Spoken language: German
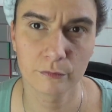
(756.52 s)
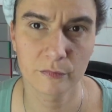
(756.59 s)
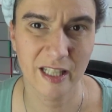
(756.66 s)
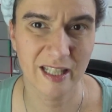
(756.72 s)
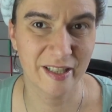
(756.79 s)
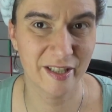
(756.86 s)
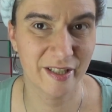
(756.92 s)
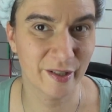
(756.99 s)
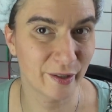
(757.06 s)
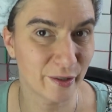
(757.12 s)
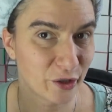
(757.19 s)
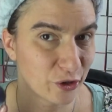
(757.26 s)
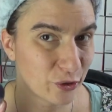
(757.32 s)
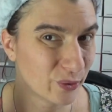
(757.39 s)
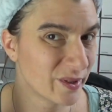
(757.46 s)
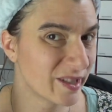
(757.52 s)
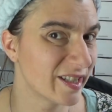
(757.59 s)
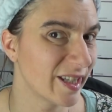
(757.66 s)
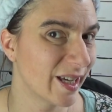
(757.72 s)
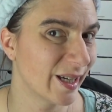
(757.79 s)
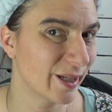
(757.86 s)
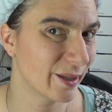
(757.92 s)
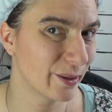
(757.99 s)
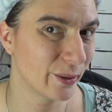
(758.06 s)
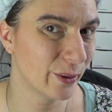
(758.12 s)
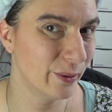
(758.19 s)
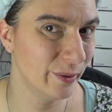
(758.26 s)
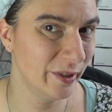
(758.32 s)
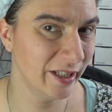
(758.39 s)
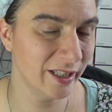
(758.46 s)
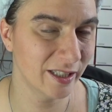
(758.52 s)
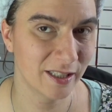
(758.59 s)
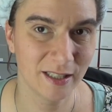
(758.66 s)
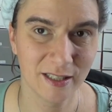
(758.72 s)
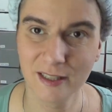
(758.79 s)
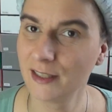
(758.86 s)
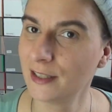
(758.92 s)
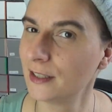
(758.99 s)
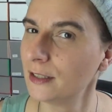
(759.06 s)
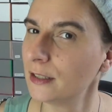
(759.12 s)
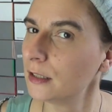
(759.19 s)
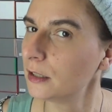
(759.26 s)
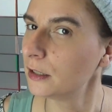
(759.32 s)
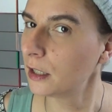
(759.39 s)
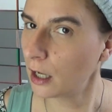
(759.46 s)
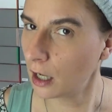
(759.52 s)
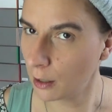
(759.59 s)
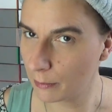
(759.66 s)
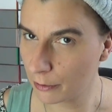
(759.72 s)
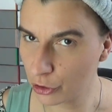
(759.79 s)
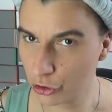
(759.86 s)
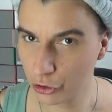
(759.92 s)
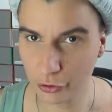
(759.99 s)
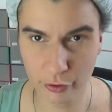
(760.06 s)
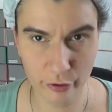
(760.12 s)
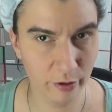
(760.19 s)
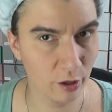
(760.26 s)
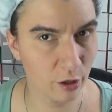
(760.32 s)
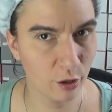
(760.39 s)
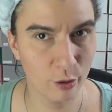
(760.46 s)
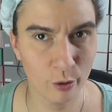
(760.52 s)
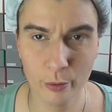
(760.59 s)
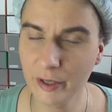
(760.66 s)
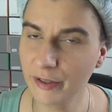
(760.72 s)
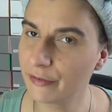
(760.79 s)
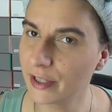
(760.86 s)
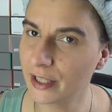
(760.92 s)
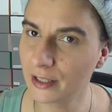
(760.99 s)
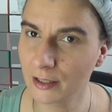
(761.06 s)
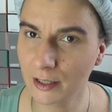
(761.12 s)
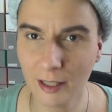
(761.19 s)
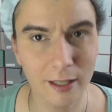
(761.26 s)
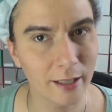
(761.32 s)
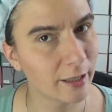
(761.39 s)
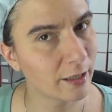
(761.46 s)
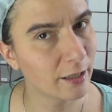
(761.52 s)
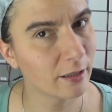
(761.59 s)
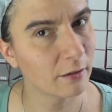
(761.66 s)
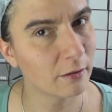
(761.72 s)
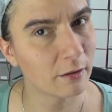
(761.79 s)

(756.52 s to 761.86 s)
Es ist halt schon sehr glowy, aber schön glowy finde ich.